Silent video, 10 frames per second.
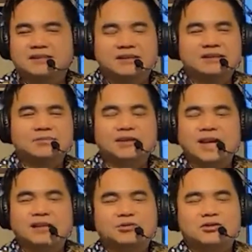à, mình
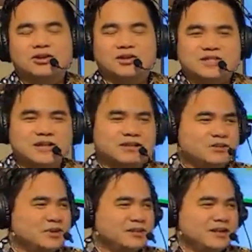ăn uống no say
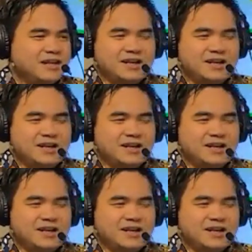rồi mình